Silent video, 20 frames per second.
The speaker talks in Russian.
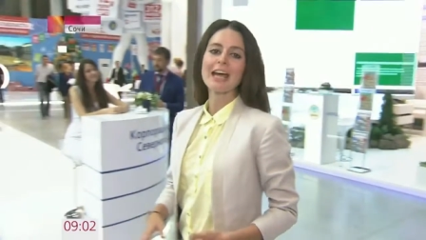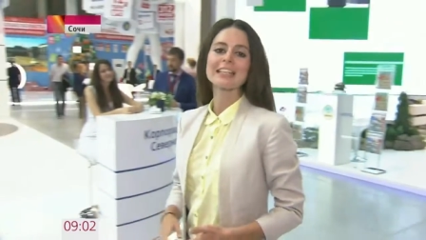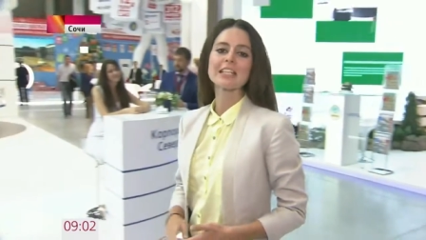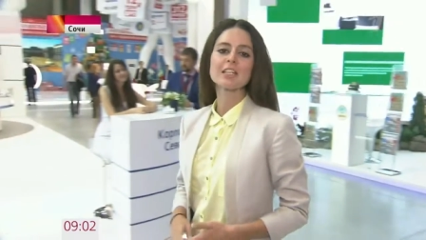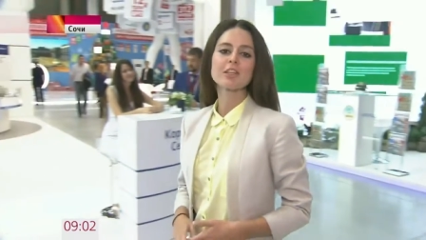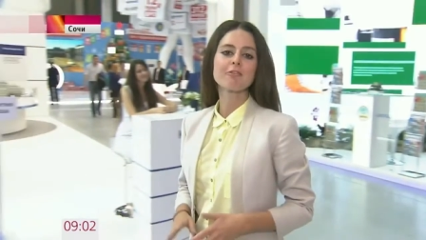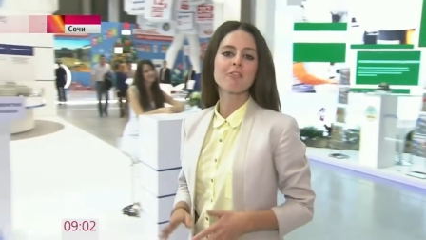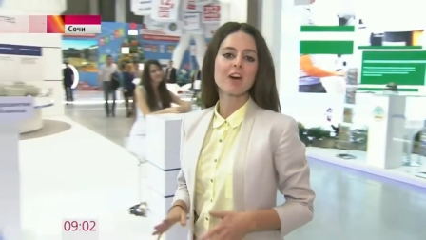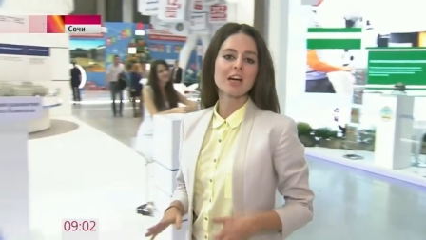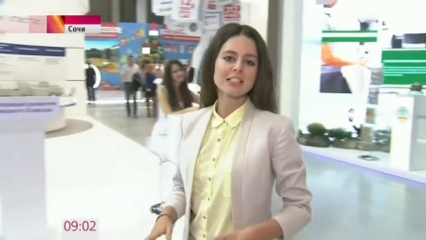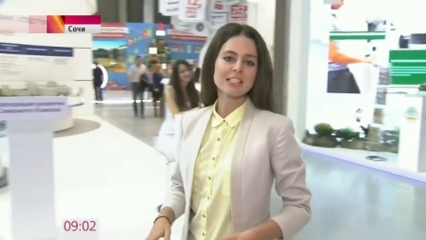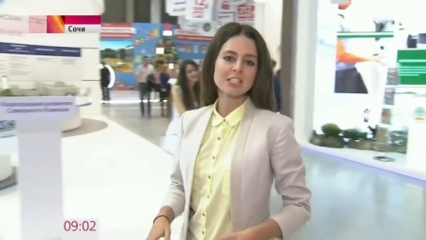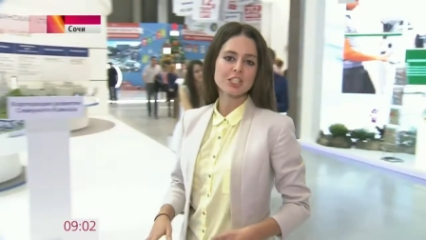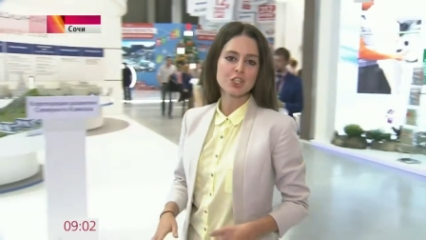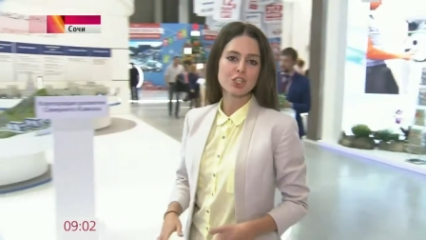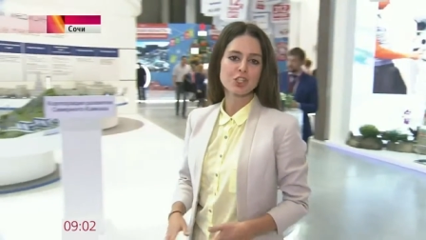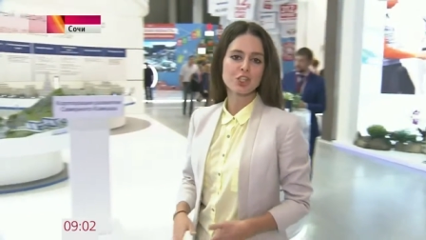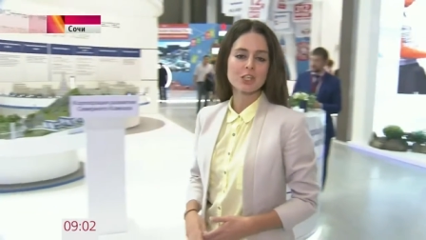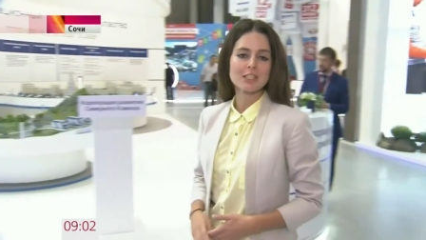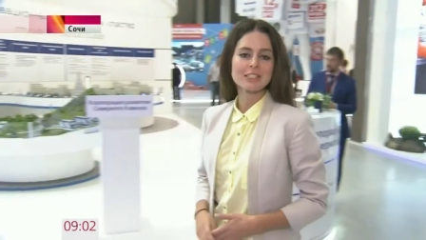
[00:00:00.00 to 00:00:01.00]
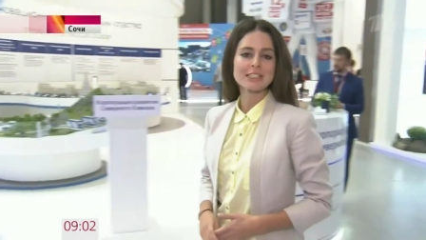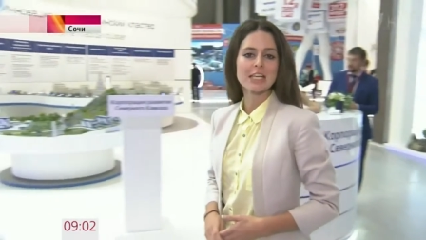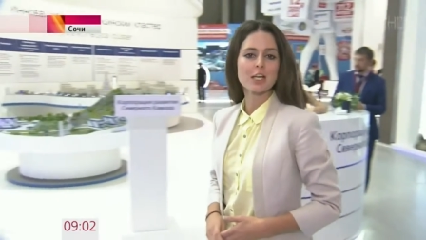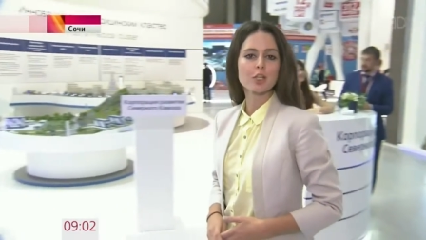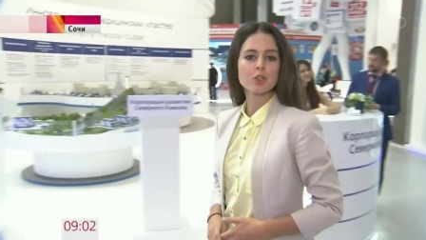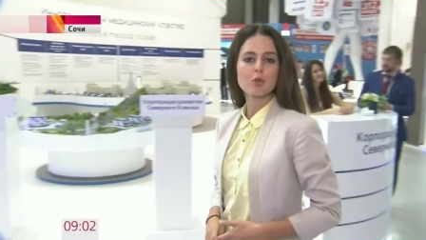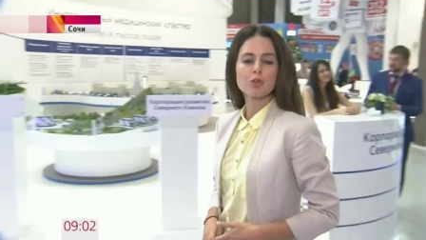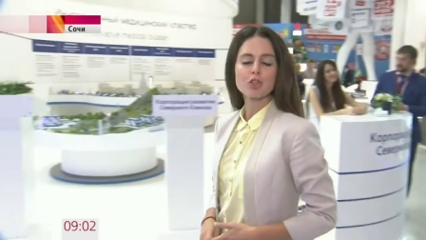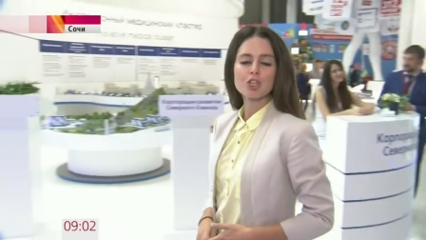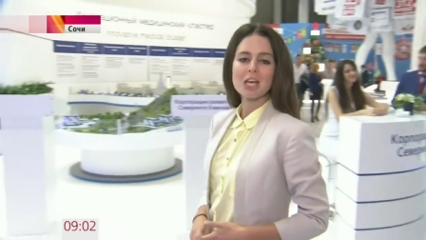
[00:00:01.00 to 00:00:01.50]
это 24
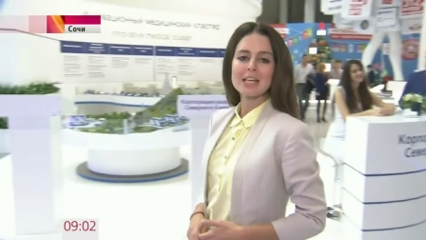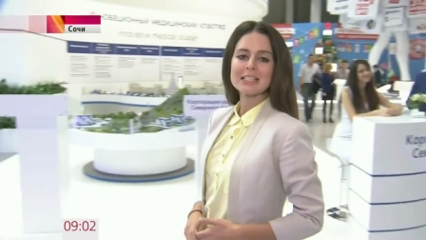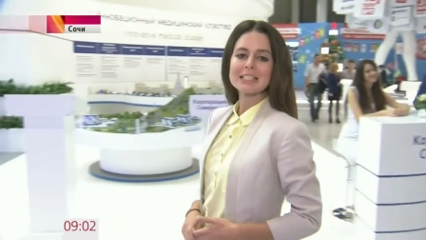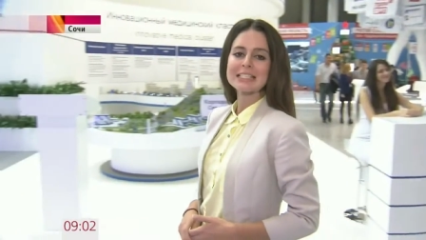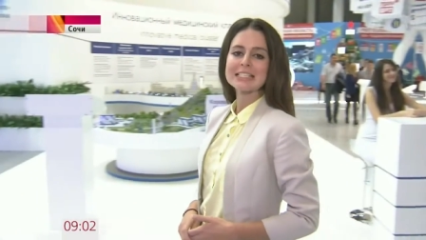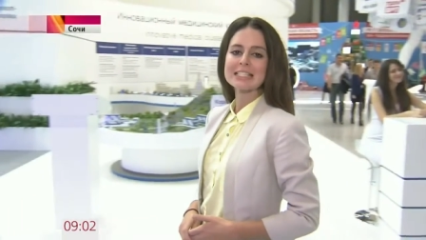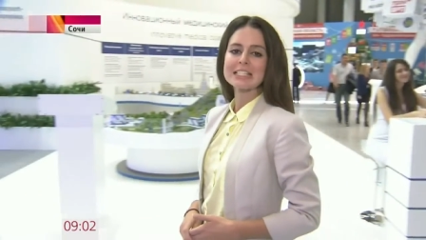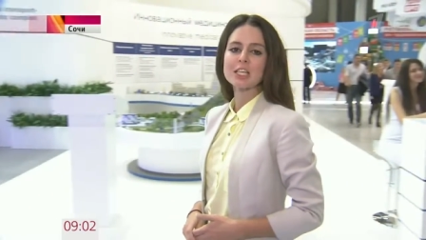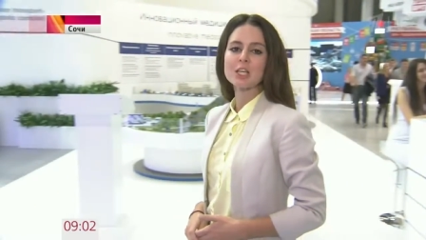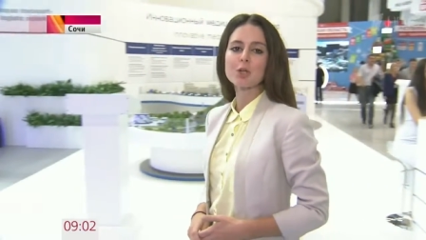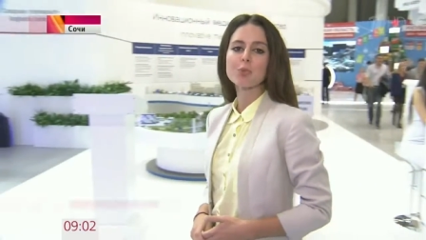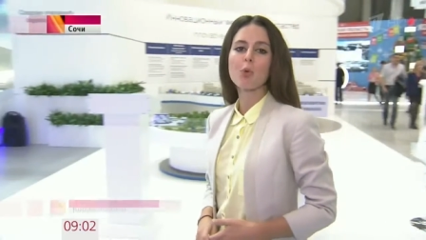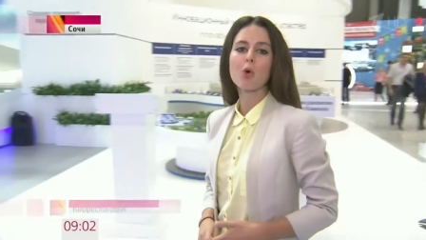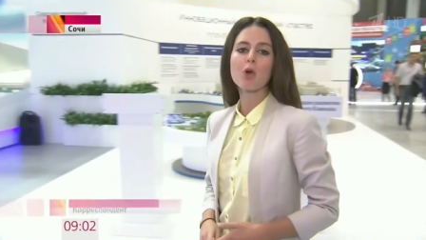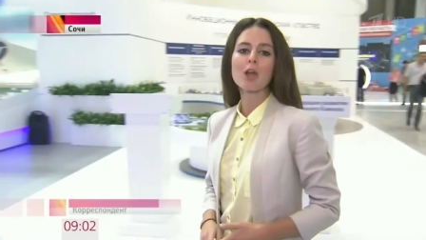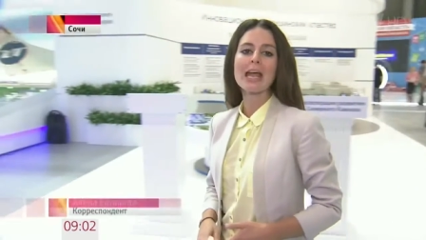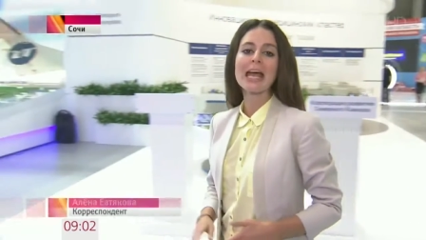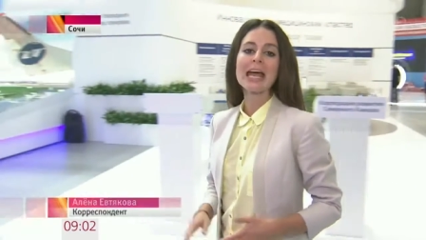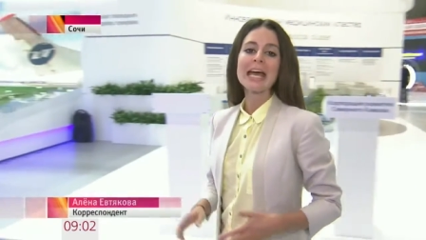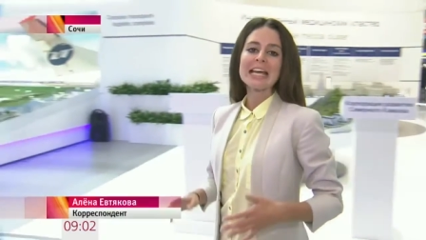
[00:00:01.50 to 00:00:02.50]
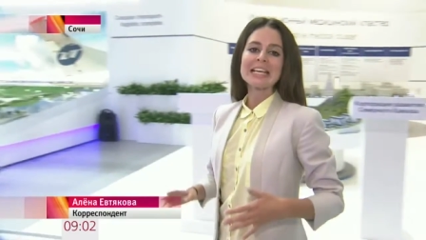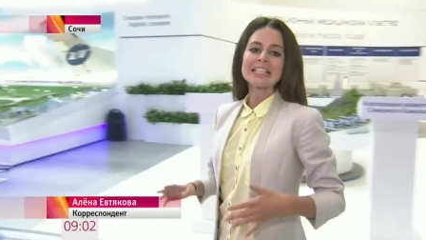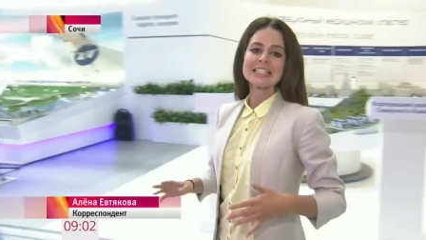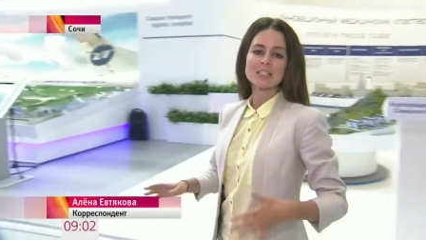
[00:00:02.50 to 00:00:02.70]
страны-участницы и более